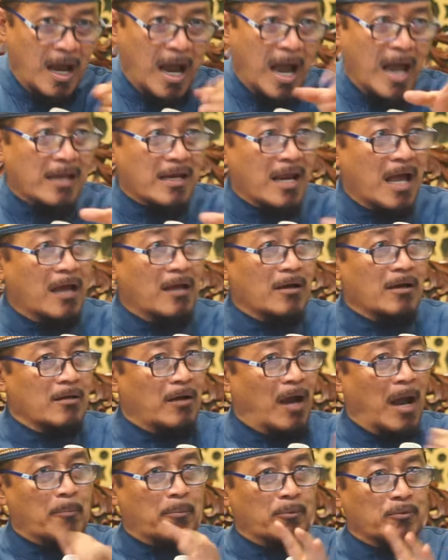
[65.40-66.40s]
Anak
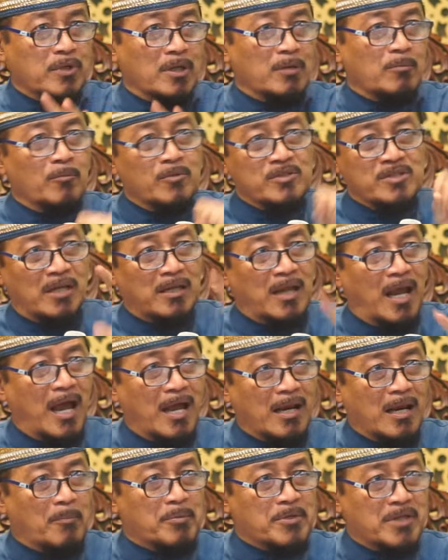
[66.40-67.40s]
ngapunten, misalnya
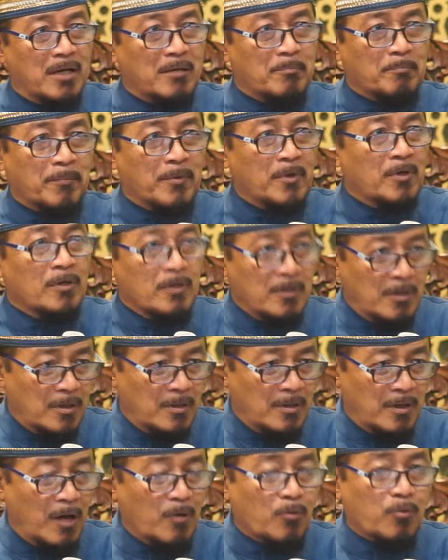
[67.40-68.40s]
anak punya
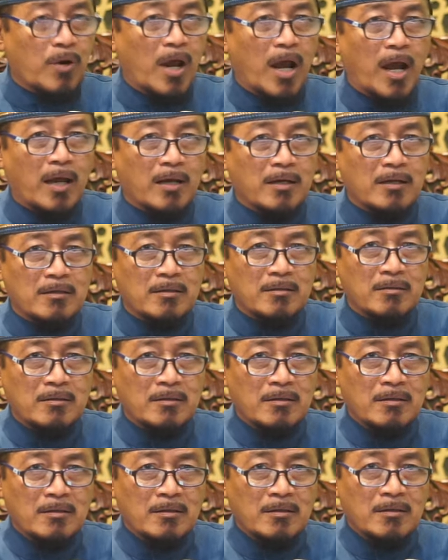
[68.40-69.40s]
kekurangan,
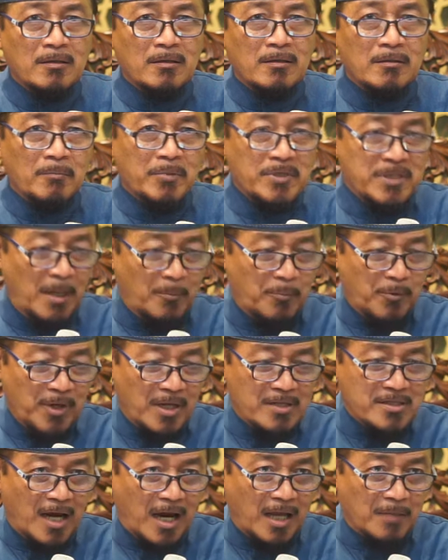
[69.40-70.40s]
Punya
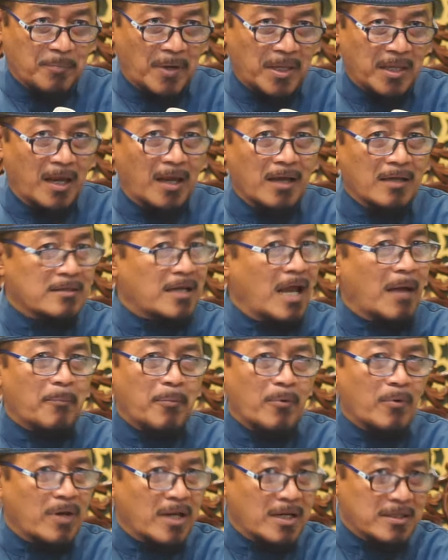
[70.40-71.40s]
punya zakat banyak, tidak
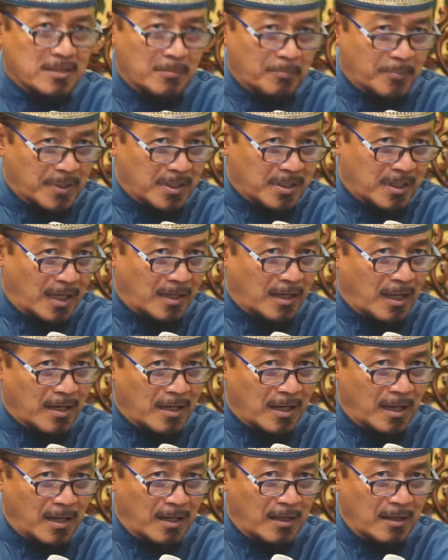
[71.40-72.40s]
boleh diberikan
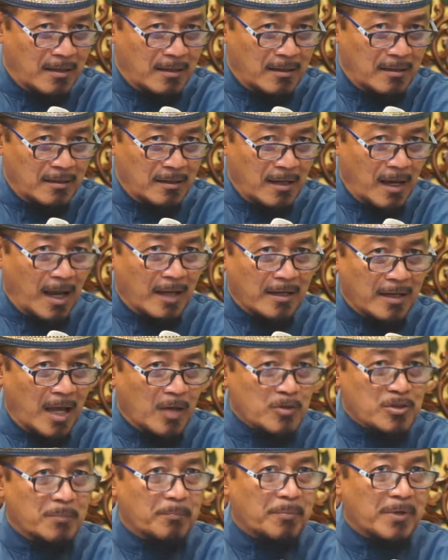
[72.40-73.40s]
anak.
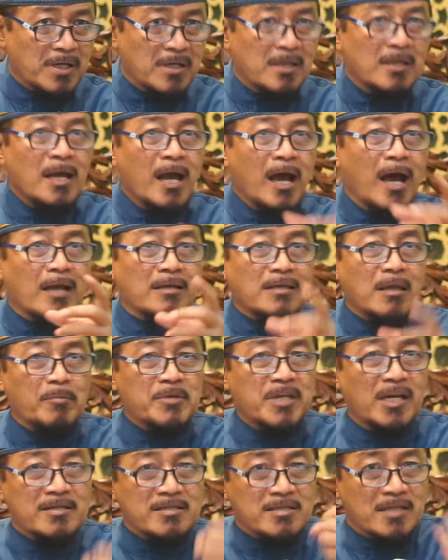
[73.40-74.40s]
Anak harus diberi harta
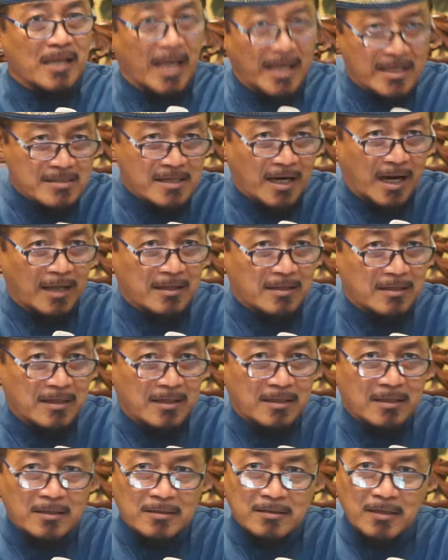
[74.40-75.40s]
punya selain zakat
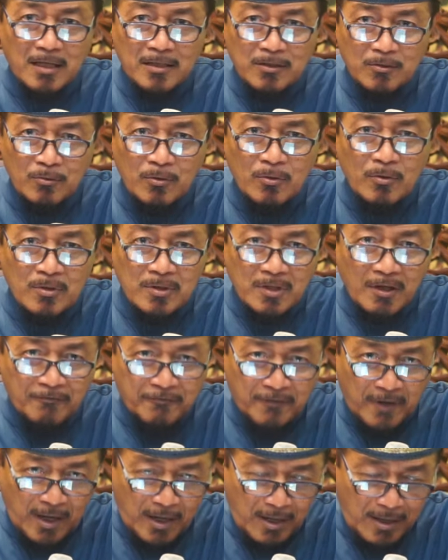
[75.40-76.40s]
ini, yaitu
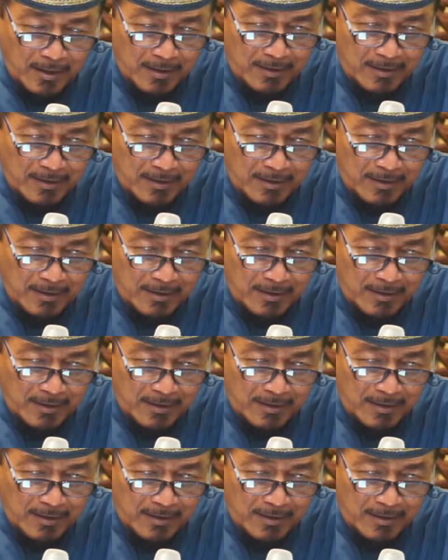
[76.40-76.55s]
nafkah.